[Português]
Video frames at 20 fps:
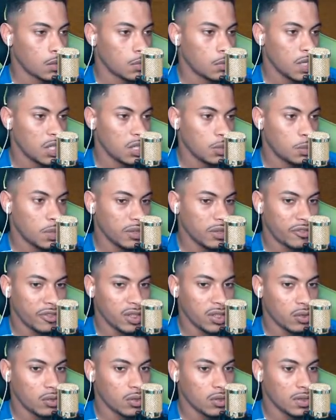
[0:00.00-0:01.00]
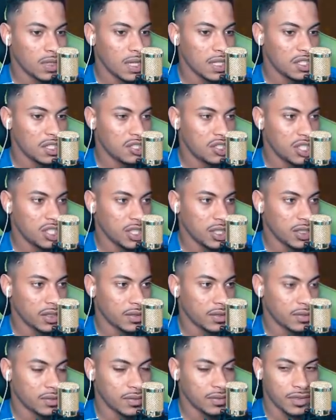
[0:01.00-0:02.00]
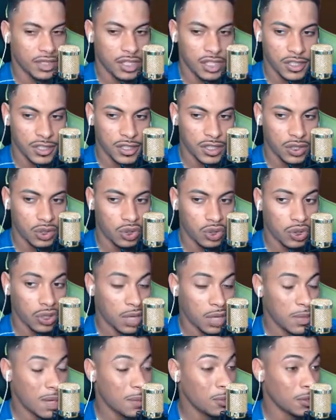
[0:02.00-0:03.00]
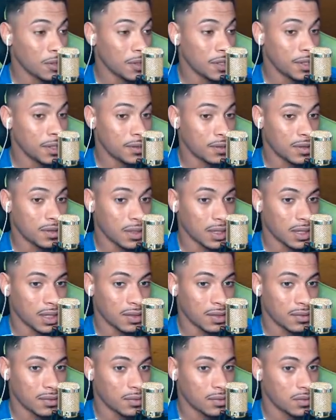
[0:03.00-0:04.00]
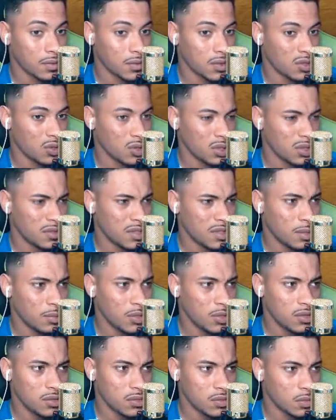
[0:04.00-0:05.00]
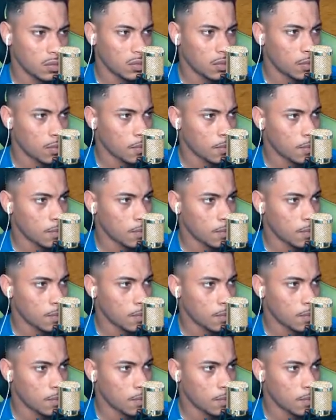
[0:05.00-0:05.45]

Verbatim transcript: Mano, eu prefiro quando tá de dia. De dia o jogo é mais bonito, tá ligado? De noite fica muito escuro.